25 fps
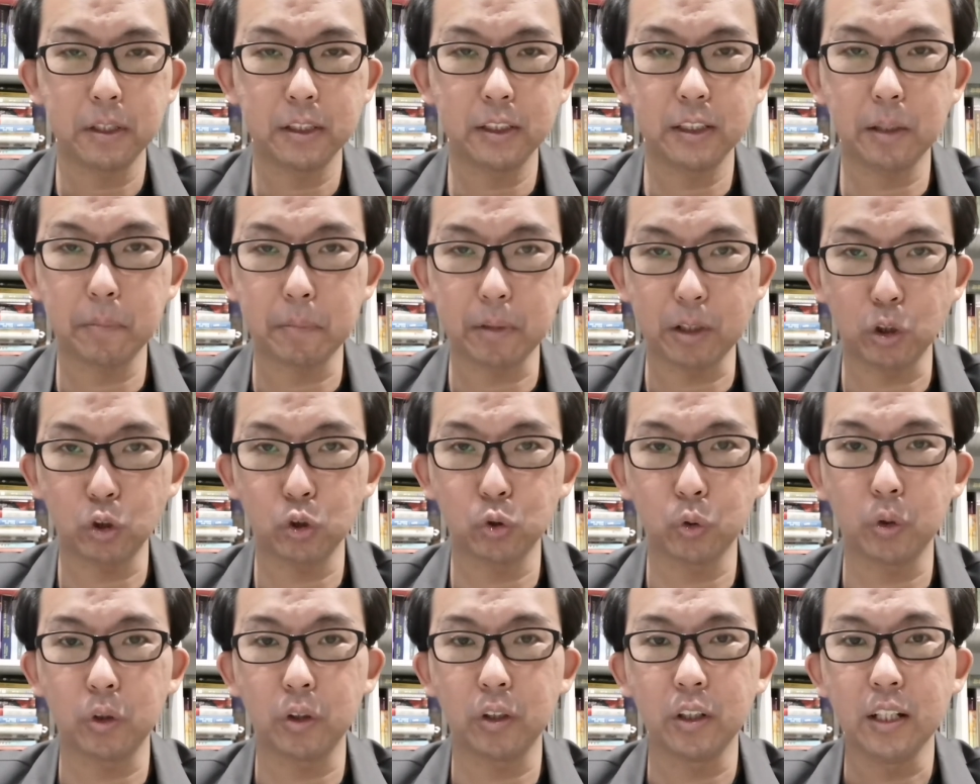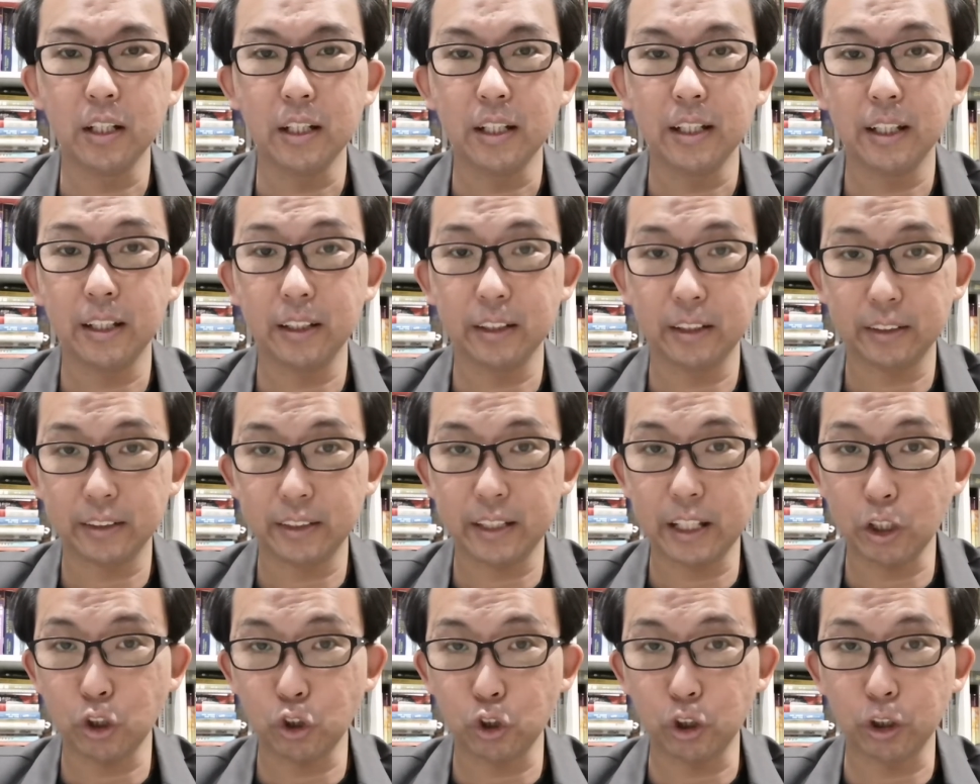证明说，呃，
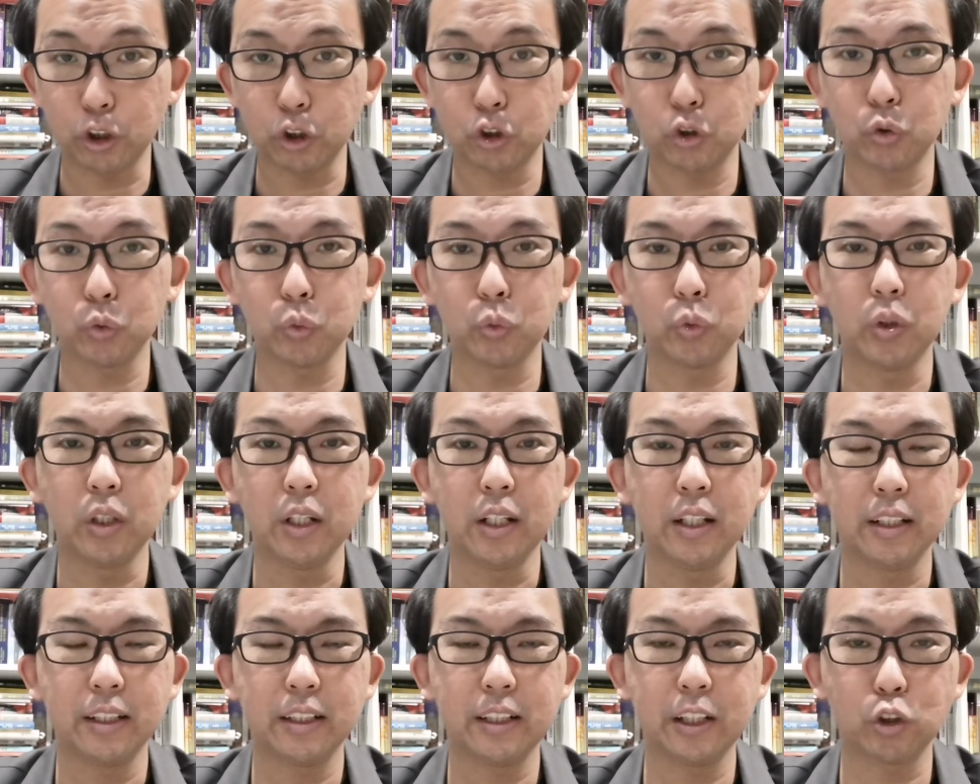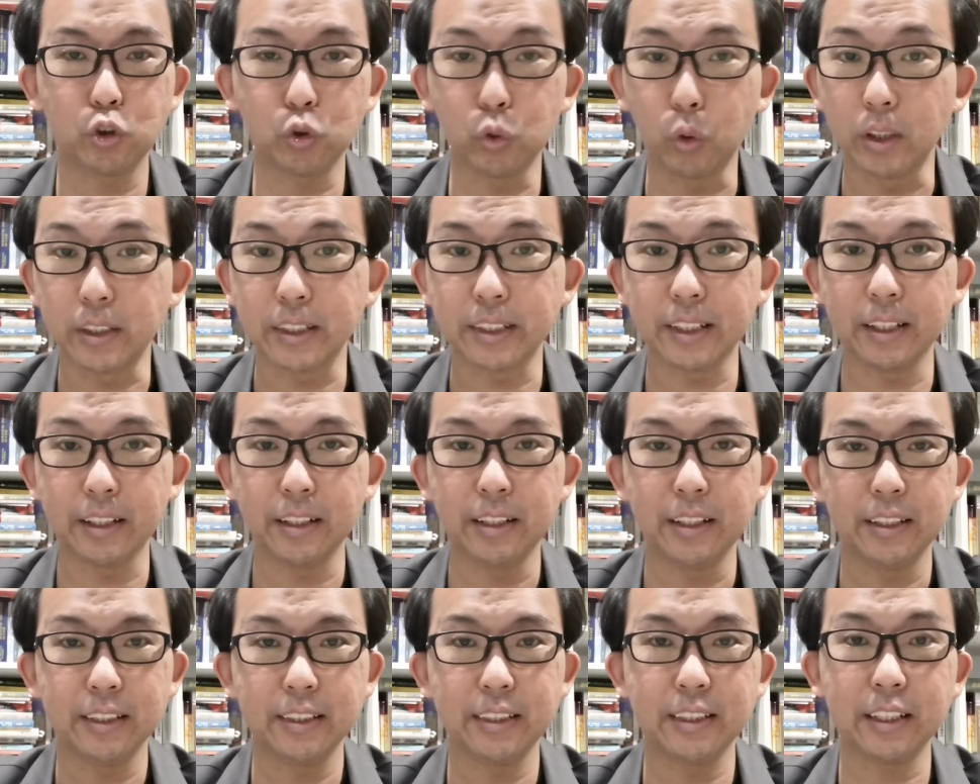这一卷的书的作者
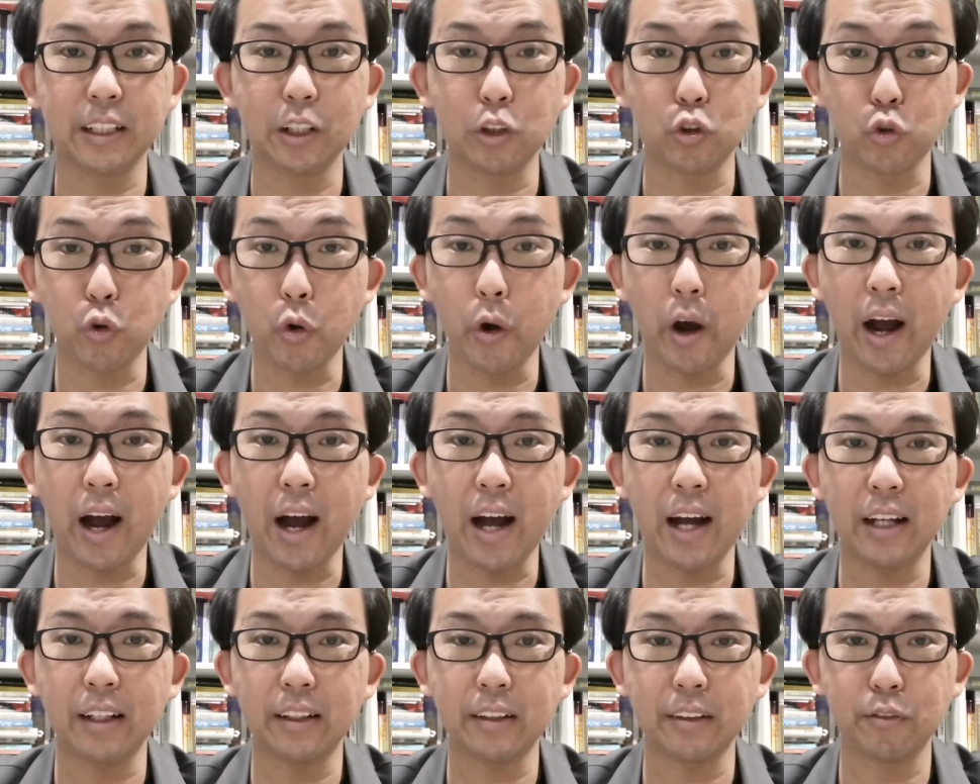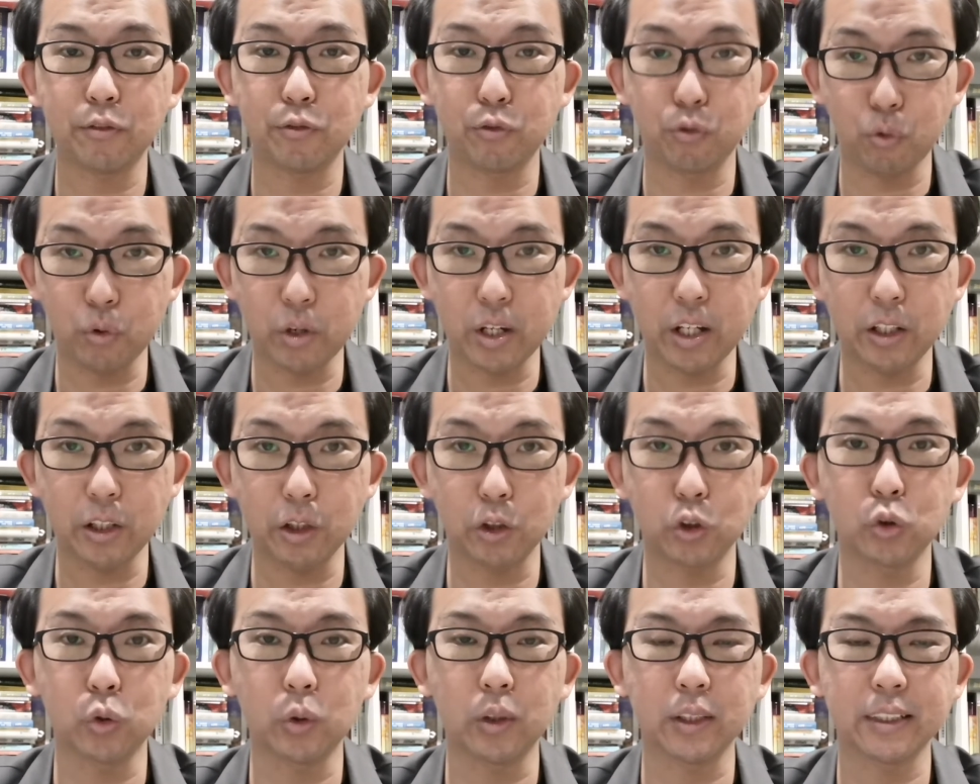是跟约翰福音
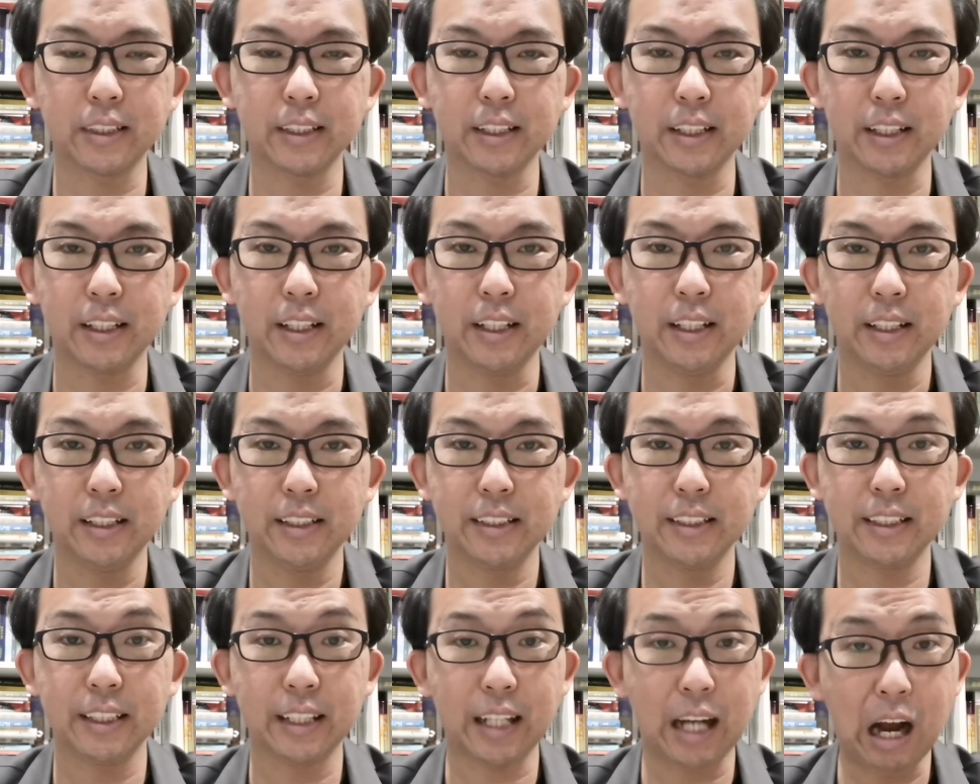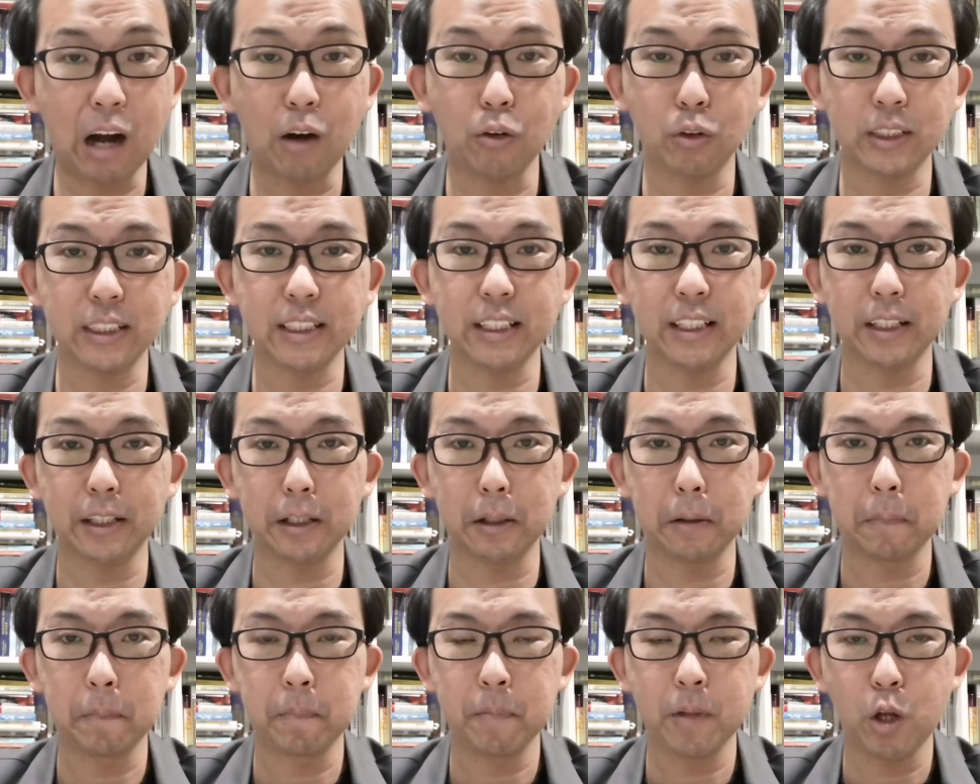的作者是靠近
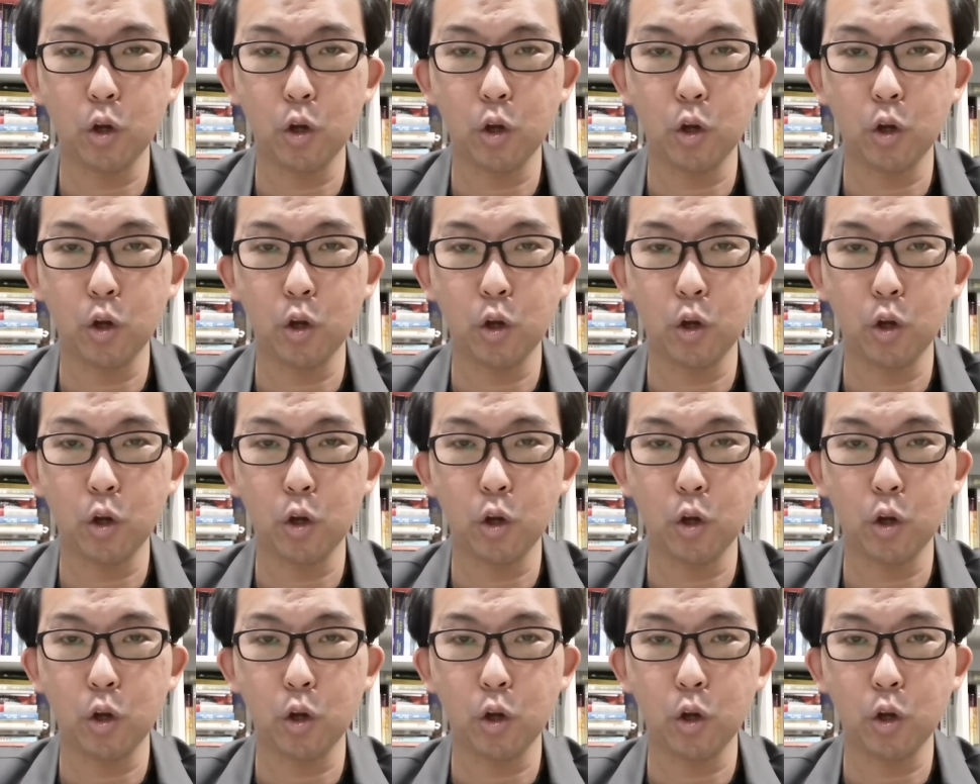的，